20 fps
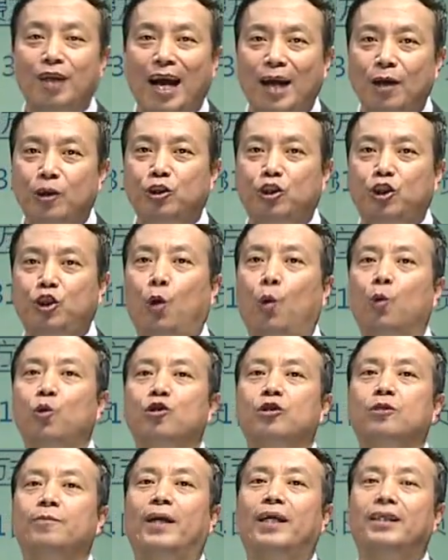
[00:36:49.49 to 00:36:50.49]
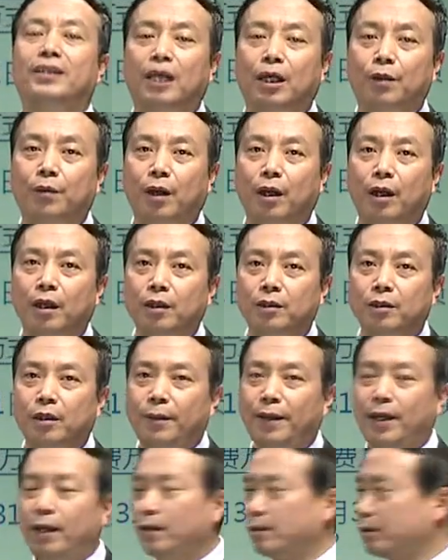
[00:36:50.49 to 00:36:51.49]
还有九十没结转，那
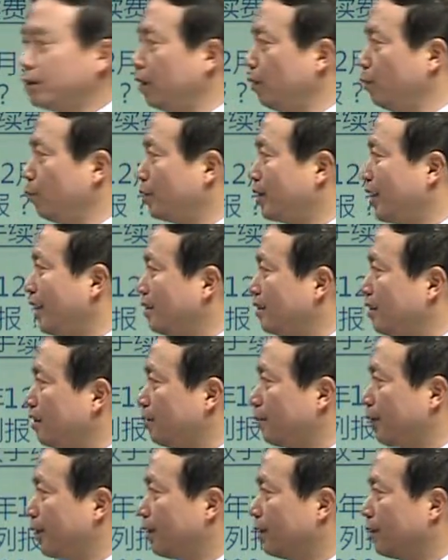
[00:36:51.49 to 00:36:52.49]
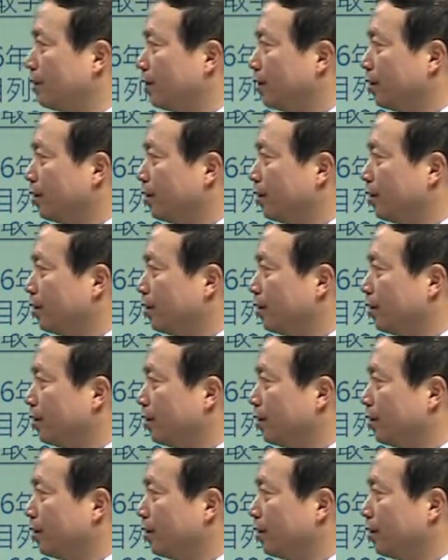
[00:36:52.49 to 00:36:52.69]
么六九五千四呗。